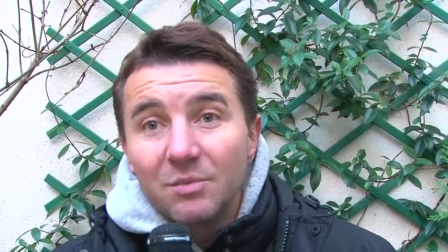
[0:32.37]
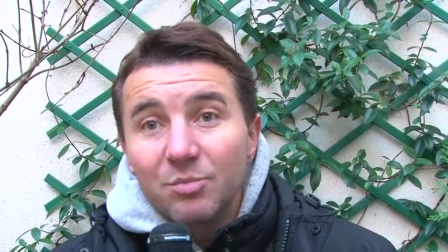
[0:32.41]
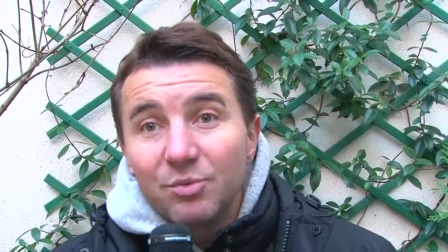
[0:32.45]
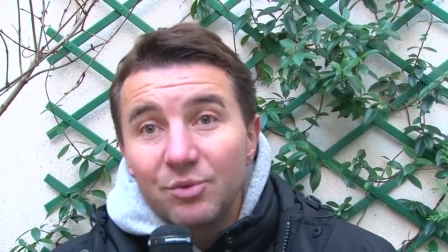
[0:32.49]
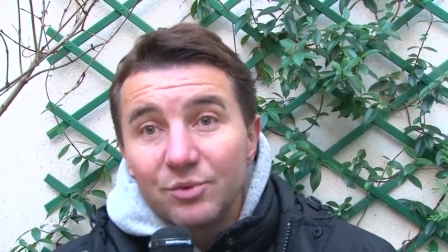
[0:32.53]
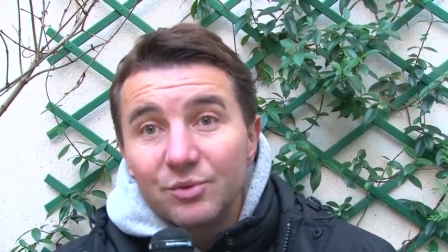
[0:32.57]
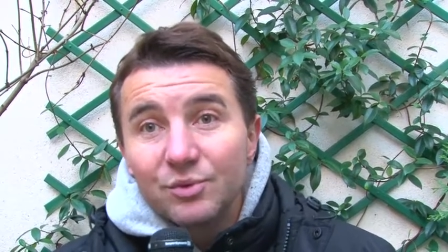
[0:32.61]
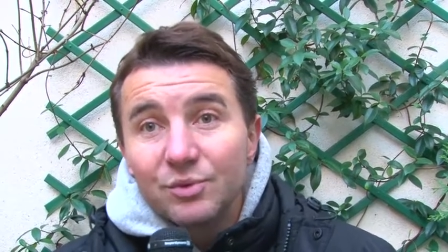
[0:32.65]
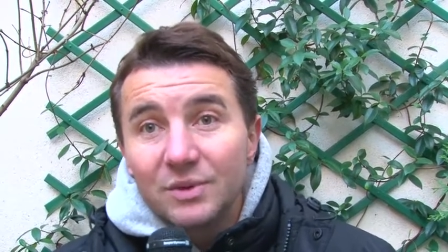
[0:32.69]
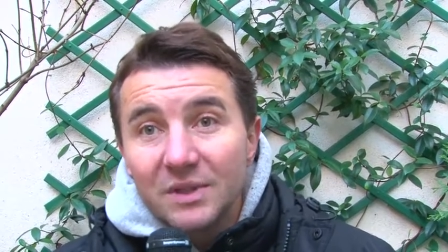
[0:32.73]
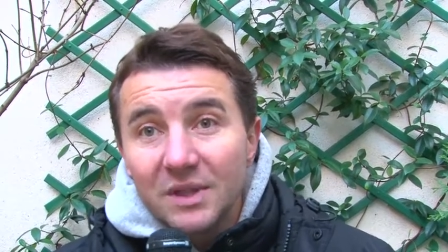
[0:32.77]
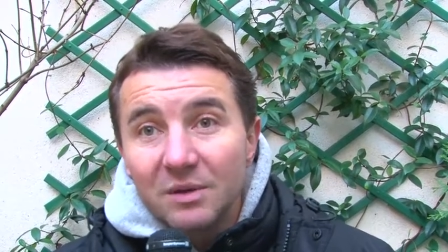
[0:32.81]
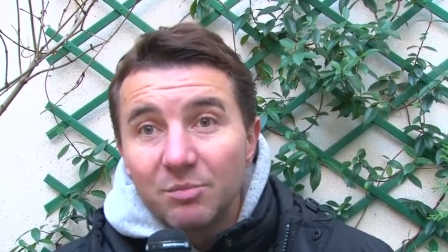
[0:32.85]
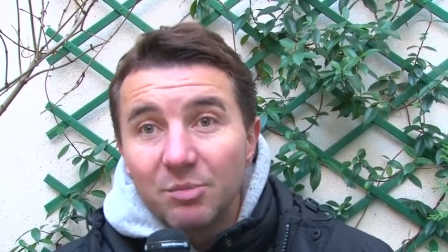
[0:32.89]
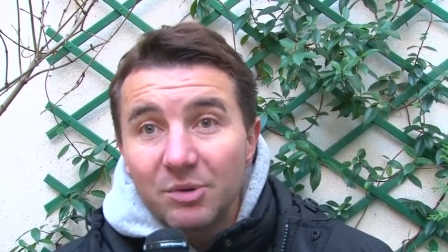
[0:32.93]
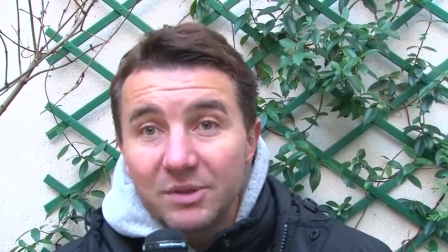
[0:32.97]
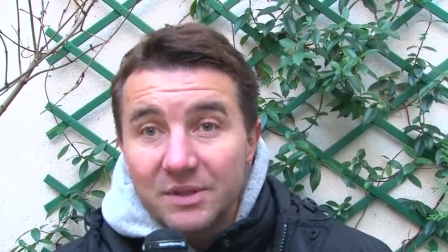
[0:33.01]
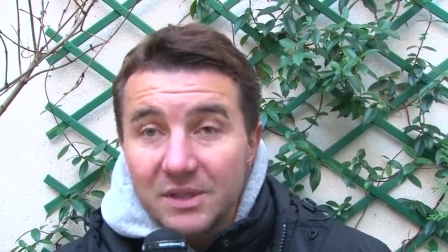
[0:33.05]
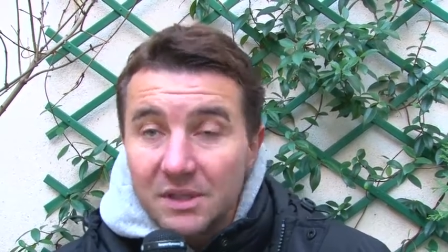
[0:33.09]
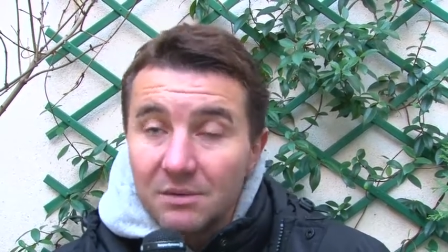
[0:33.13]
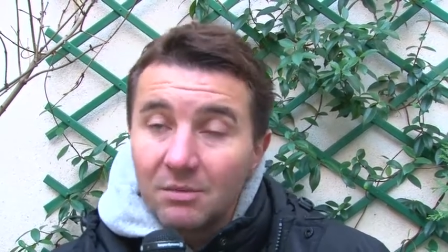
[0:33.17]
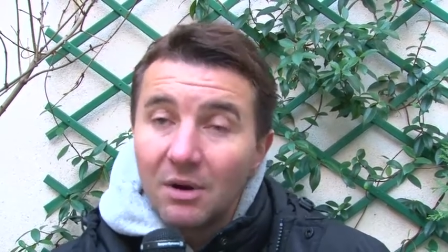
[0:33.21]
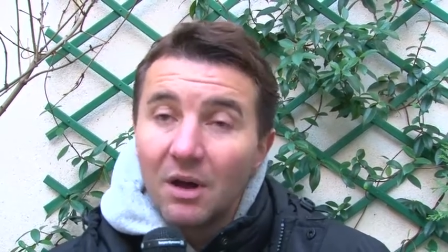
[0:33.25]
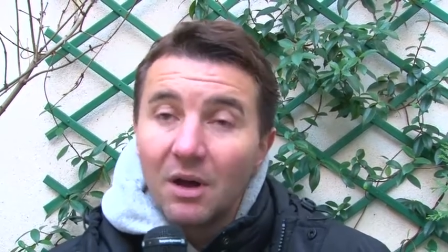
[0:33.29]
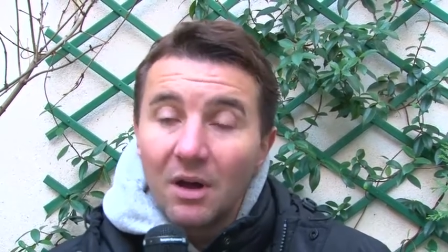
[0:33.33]
le plus utile
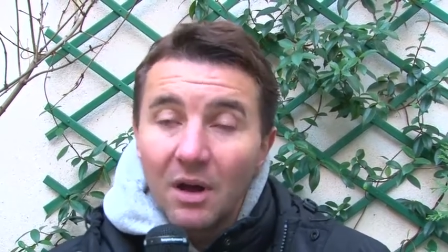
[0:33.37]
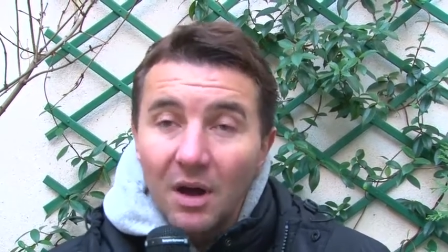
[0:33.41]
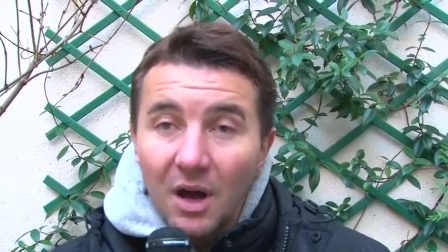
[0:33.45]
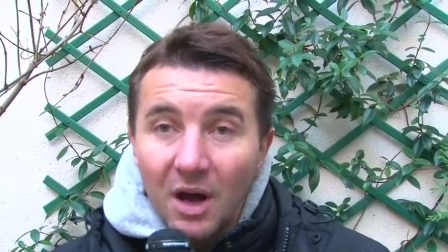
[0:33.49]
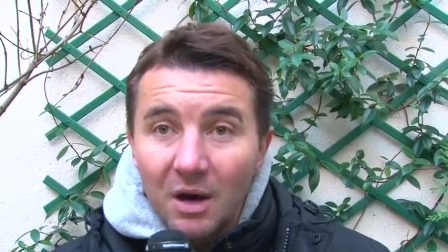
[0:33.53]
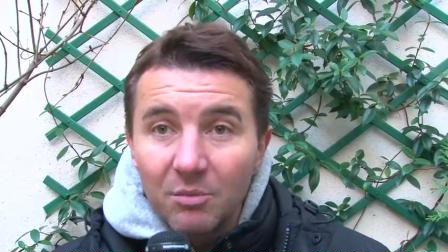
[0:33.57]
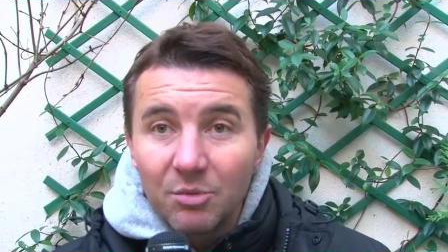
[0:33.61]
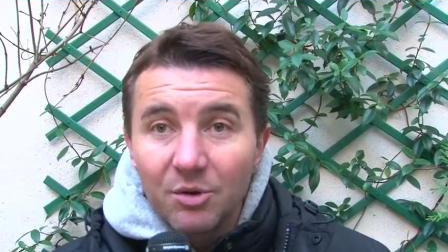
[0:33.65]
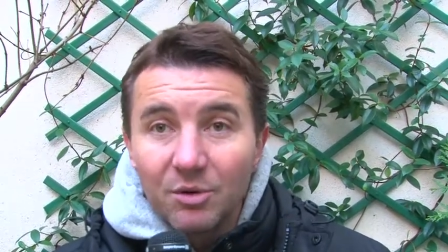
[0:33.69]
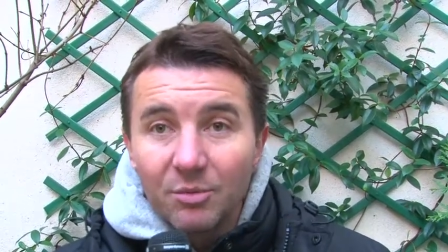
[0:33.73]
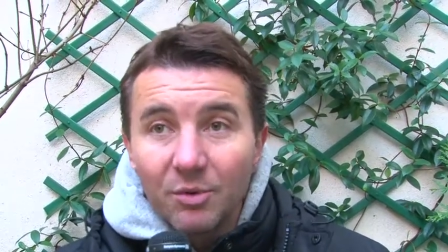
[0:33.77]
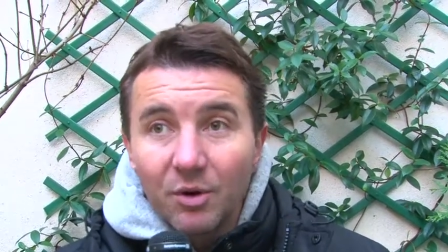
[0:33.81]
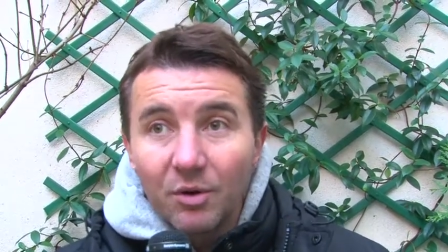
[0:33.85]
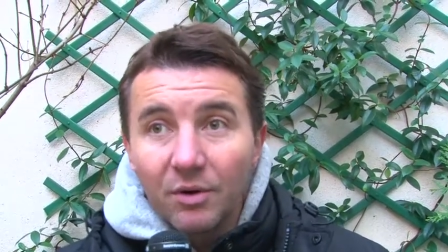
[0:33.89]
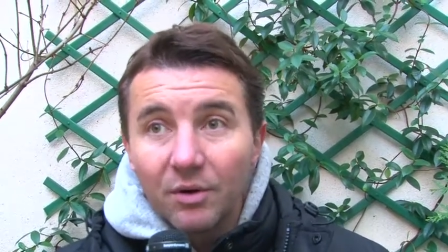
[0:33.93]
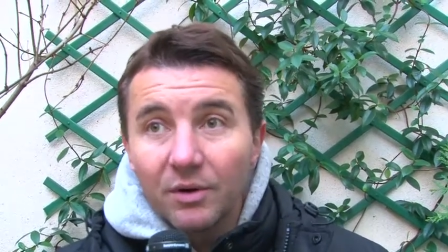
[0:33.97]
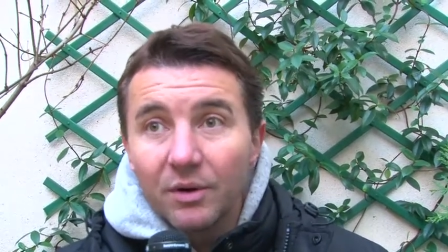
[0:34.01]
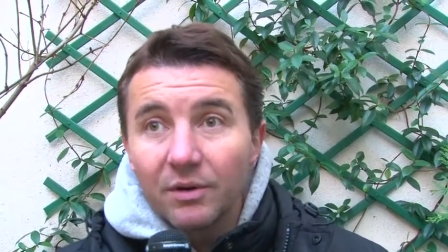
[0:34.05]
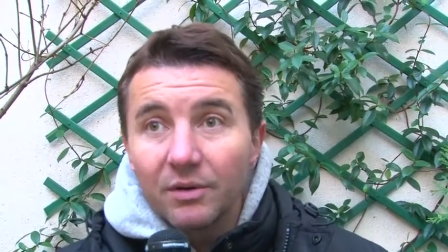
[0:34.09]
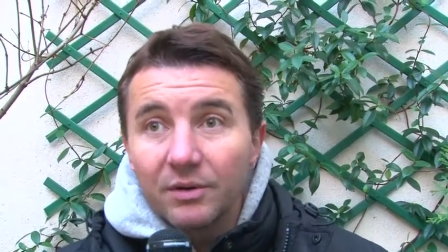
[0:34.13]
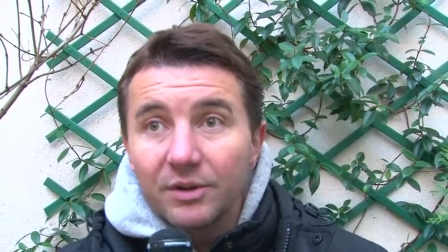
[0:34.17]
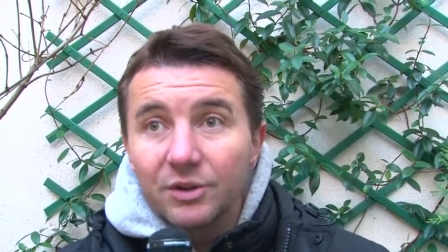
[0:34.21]
possible, humblement.